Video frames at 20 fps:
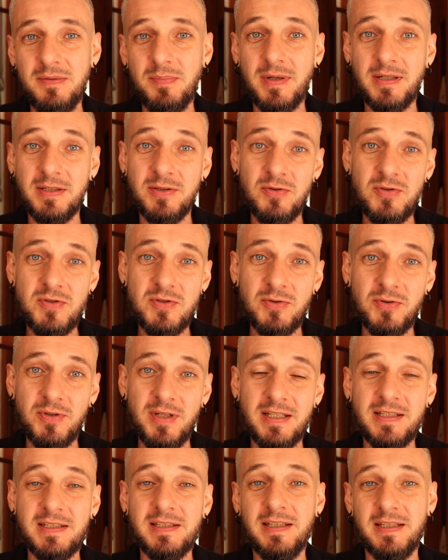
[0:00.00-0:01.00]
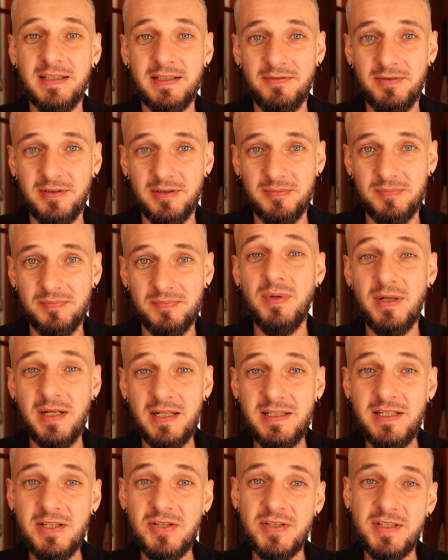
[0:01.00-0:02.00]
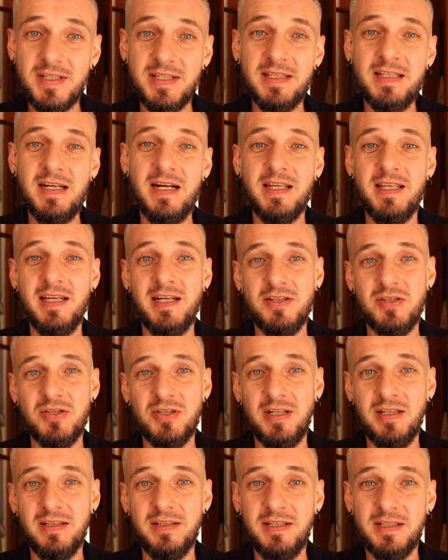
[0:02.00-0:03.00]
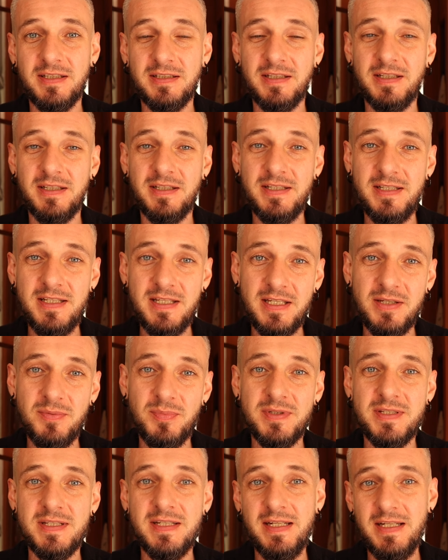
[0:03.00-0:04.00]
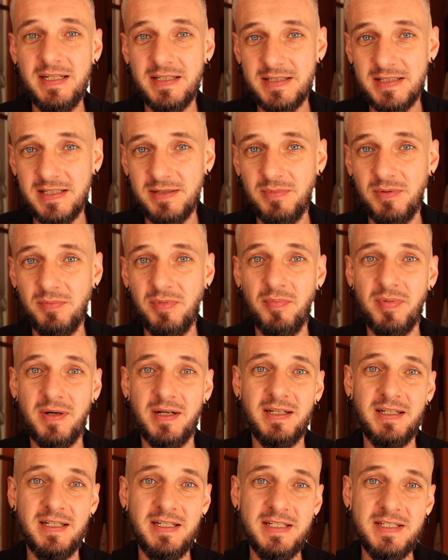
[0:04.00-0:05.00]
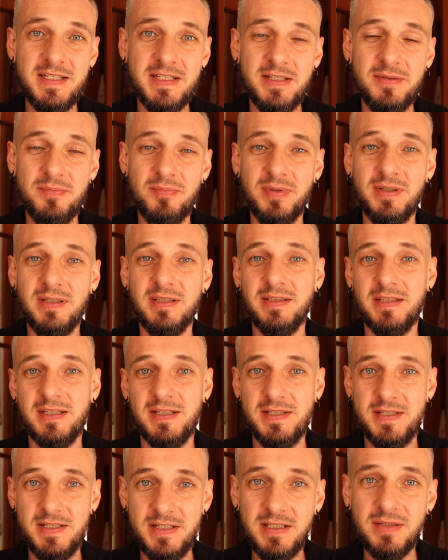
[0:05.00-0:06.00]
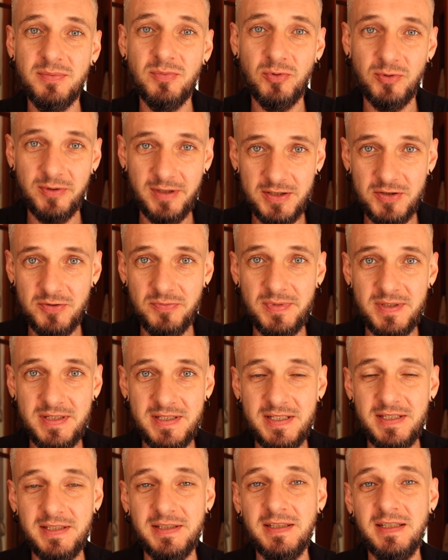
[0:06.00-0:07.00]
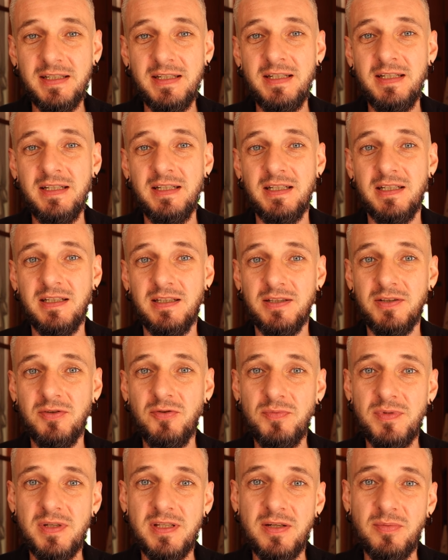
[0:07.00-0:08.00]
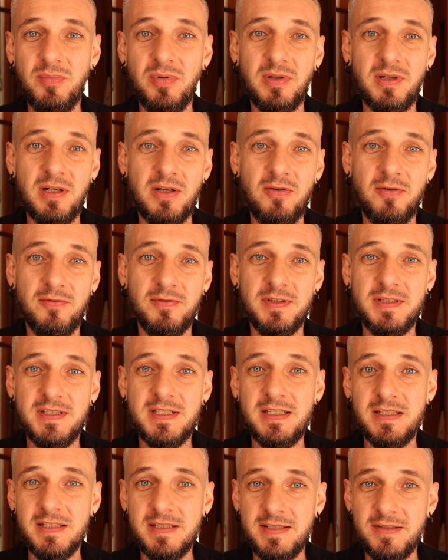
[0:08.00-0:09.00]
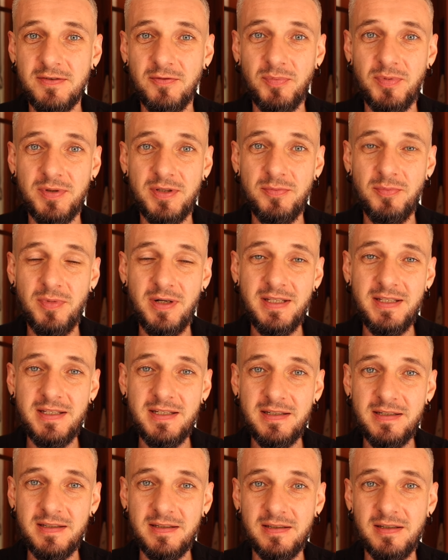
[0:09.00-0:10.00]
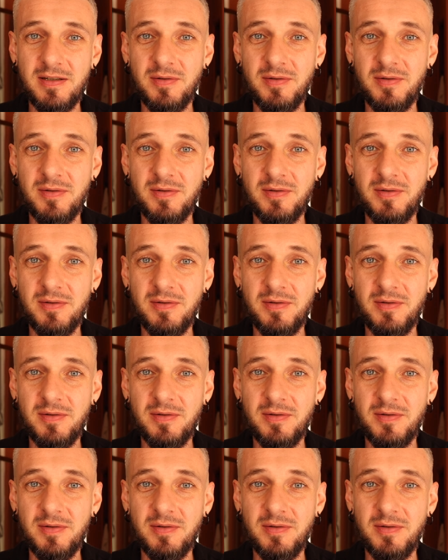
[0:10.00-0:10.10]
И прогностику я откладывал. Периодически, да, я читал некоторые книги по дирекциям, и по прогрессиям, по транзитам, куда же без них. А, но у меня не было какого-то целостного понимания